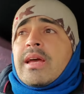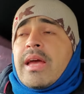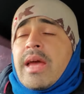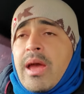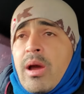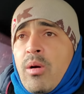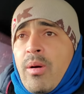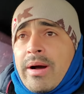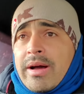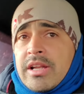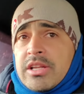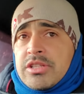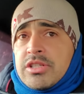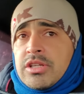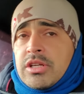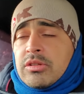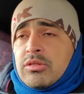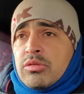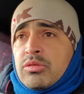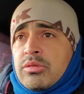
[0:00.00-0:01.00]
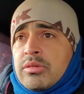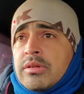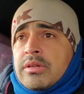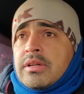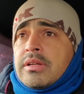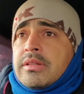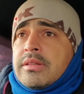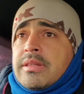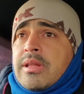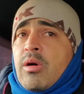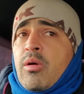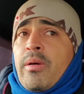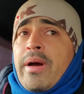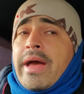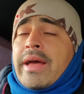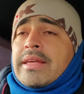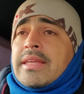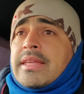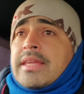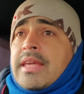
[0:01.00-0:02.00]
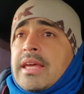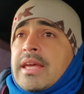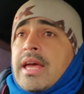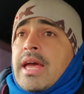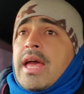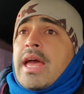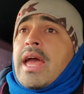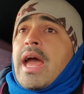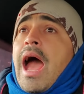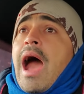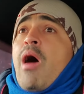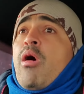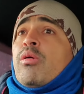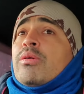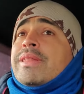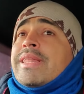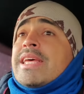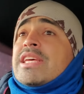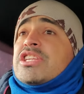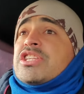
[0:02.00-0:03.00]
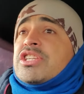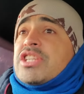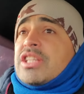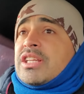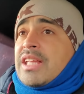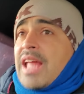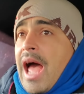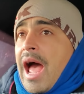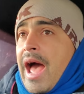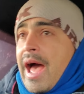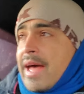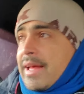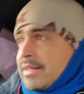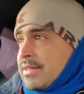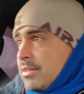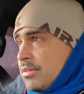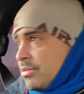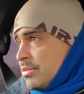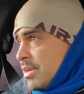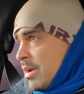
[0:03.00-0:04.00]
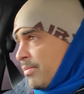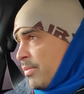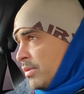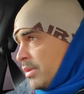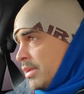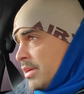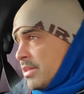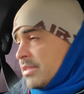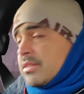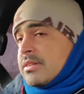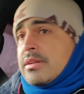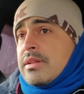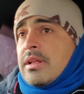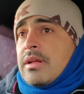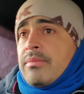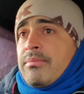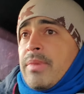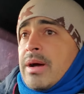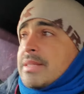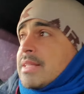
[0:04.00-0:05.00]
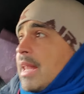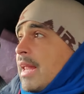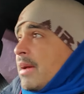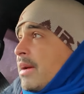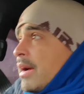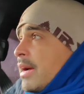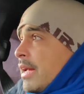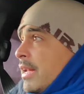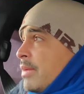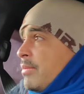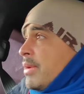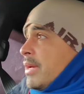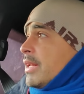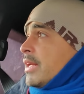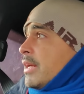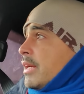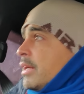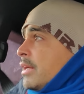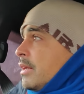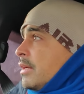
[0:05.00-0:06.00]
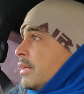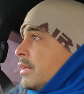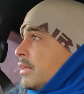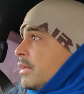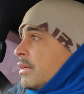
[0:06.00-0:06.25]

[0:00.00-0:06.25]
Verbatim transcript: Eu acredito, não é que a honestidade do japonês, mas olha lá, academia, ninguém.